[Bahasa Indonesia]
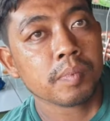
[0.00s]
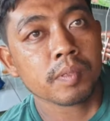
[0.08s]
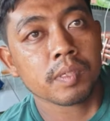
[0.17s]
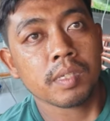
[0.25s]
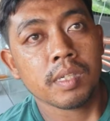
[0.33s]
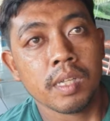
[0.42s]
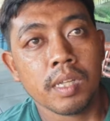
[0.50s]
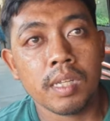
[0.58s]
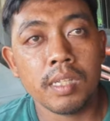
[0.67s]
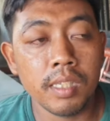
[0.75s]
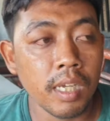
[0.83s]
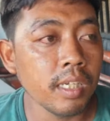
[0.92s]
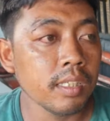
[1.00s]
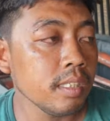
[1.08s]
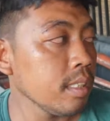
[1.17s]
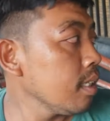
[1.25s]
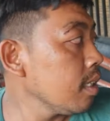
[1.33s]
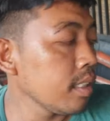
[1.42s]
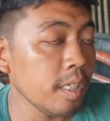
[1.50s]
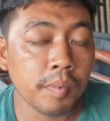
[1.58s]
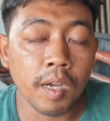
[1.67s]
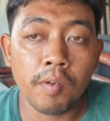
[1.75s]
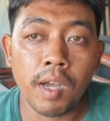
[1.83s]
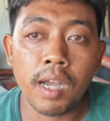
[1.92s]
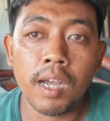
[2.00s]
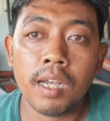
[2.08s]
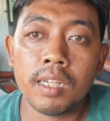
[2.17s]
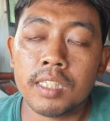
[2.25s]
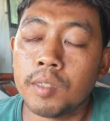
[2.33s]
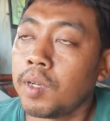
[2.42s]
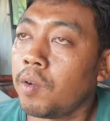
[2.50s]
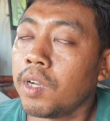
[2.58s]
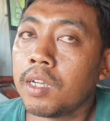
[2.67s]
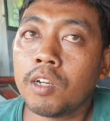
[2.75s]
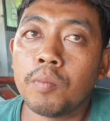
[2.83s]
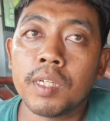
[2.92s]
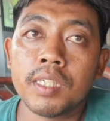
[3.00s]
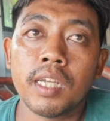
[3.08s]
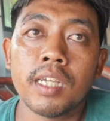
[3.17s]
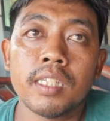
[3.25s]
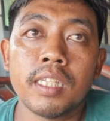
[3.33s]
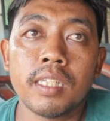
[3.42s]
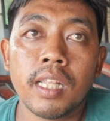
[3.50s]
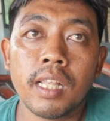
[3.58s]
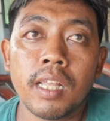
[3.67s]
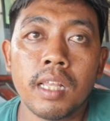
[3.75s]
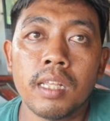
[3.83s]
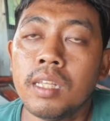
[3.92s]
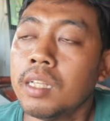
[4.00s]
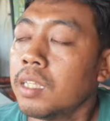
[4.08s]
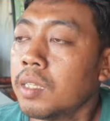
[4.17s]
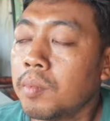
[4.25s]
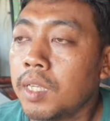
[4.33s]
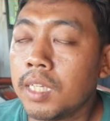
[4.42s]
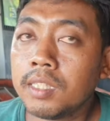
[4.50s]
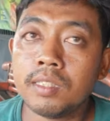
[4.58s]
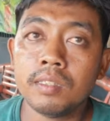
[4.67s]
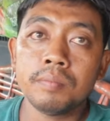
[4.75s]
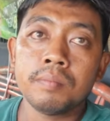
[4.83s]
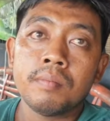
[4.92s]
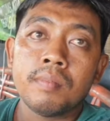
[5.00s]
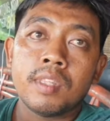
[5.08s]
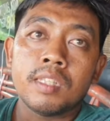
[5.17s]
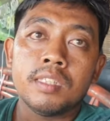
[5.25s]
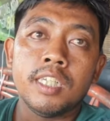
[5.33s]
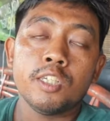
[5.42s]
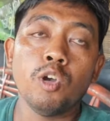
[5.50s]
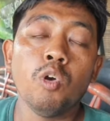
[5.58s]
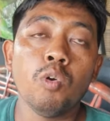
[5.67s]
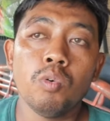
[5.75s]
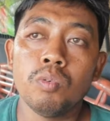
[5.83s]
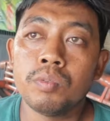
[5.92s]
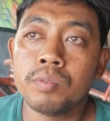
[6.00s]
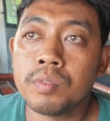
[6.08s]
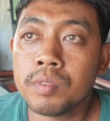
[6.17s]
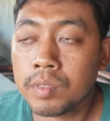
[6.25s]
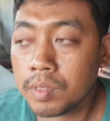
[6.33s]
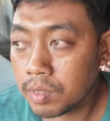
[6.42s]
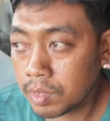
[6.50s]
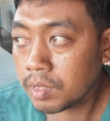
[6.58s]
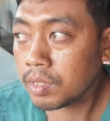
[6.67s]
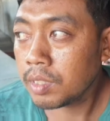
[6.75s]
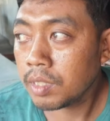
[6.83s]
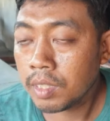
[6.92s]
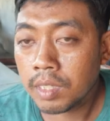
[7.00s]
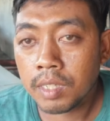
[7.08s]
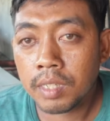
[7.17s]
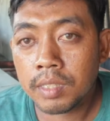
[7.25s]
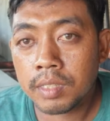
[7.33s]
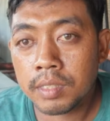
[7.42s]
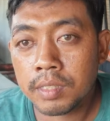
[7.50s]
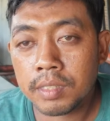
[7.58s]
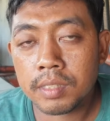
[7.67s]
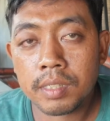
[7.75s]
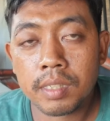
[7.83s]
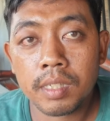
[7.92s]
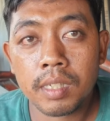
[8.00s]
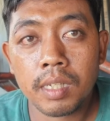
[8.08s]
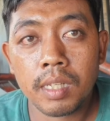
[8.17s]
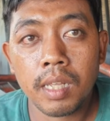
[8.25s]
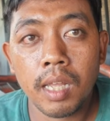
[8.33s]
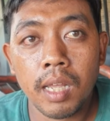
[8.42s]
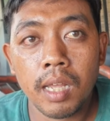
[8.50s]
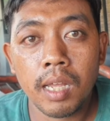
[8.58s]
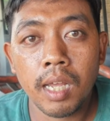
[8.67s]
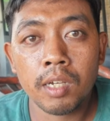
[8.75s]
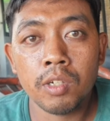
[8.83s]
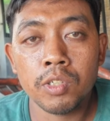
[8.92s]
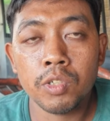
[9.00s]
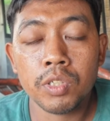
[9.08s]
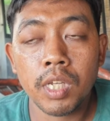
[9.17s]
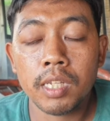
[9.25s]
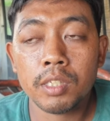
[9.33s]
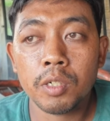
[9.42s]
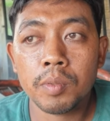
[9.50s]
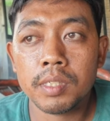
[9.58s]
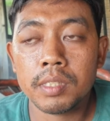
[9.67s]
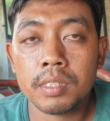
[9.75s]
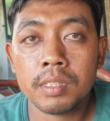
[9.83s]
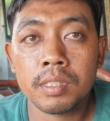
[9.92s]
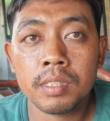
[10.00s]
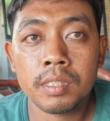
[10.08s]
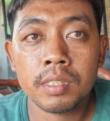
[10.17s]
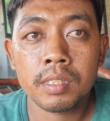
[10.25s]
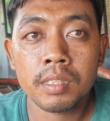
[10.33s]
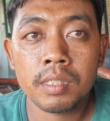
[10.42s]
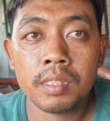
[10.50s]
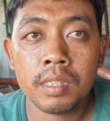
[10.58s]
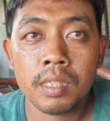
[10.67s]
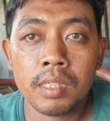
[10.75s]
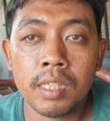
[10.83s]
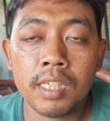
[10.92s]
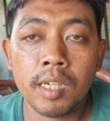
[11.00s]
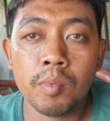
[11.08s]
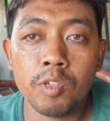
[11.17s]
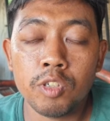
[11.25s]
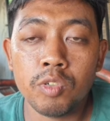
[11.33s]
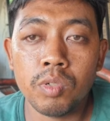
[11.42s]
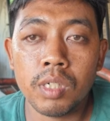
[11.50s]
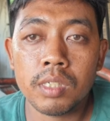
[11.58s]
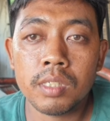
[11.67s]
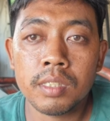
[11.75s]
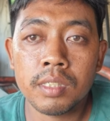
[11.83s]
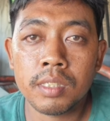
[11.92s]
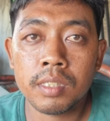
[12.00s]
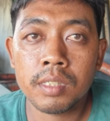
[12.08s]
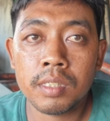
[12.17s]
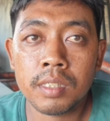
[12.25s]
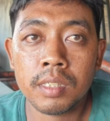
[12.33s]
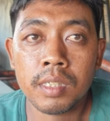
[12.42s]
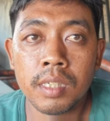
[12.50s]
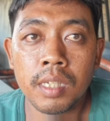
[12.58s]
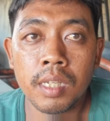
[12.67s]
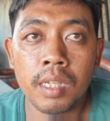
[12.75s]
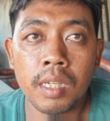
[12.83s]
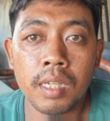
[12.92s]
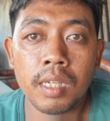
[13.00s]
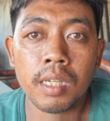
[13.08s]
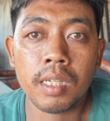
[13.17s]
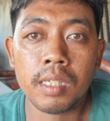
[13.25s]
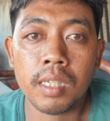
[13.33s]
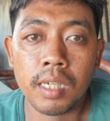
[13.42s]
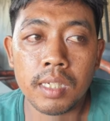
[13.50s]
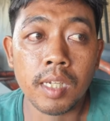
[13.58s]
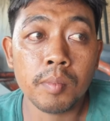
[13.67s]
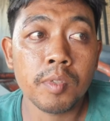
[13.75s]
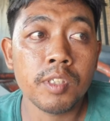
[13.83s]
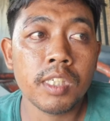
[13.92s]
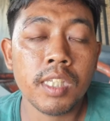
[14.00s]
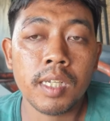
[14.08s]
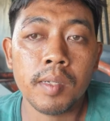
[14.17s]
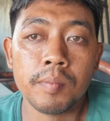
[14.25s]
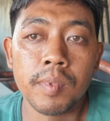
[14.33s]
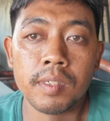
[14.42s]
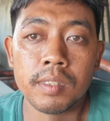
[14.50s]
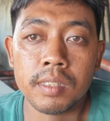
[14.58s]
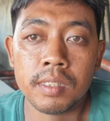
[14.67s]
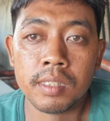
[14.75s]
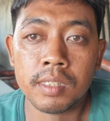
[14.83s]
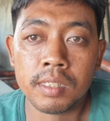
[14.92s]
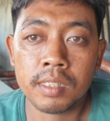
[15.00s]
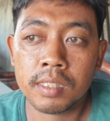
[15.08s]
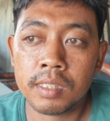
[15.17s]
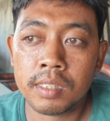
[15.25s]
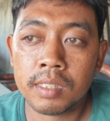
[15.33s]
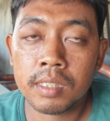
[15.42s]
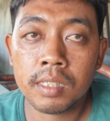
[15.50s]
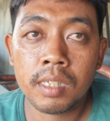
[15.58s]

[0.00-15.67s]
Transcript: saking kencangnya mas ya? Apa nih? Di bawah, apa nih di bawah? dibawa ke rumah sakit. Mana itu? Ciko. Ciko. Ya, kok ada Mas namanya? siapa? Ya, ono lah. Agus Susanto. Mas usianya berapa mas? 32 sebagai tambal ya yang punya tambal warga mana?